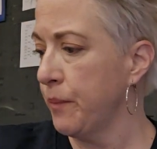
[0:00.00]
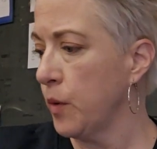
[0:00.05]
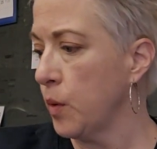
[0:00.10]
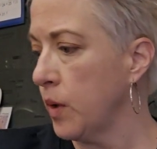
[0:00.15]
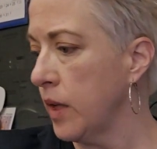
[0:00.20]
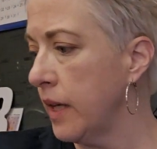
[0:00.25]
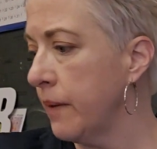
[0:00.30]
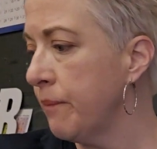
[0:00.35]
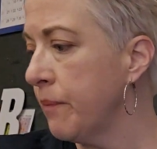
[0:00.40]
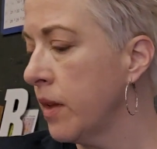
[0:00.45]

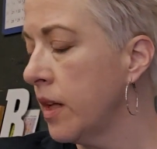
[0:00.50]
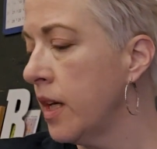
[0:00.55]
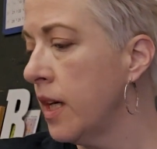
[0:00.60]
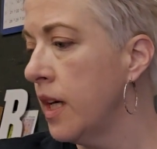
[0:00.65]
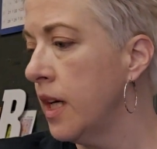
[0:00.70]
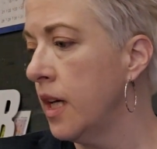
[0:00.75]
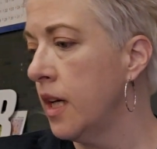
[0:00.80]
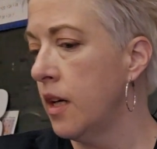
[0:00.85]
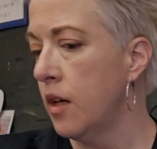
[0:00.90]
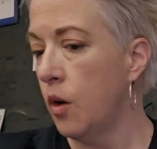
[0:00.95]
Ok,
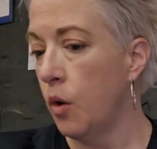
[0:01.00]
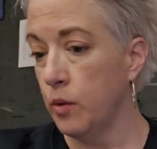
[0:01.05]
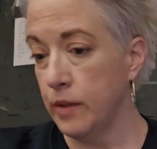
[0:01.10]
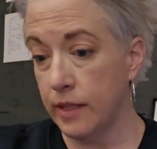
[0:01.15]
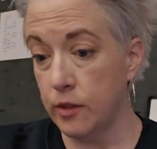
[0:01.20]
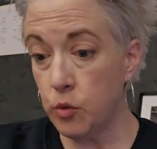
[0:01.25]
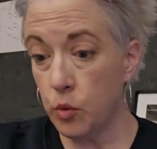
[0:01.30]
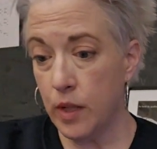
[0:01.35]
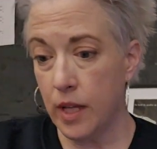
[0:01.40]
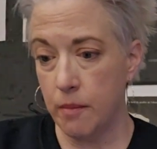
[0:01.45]
on
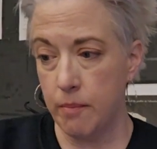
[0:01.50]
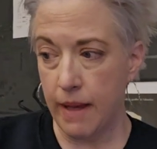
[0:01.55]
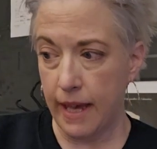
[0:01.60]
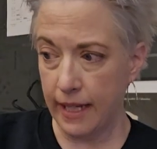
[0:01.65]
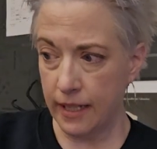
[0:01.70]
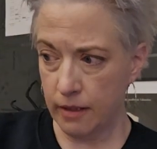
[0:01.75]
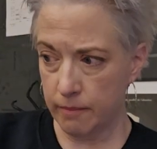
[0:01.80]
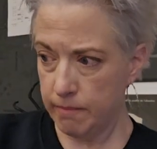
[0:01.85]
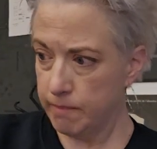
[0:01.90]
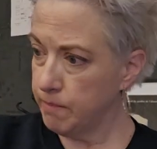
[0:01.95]
est au
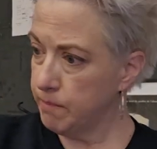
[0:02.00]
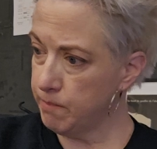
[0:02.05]
Québec.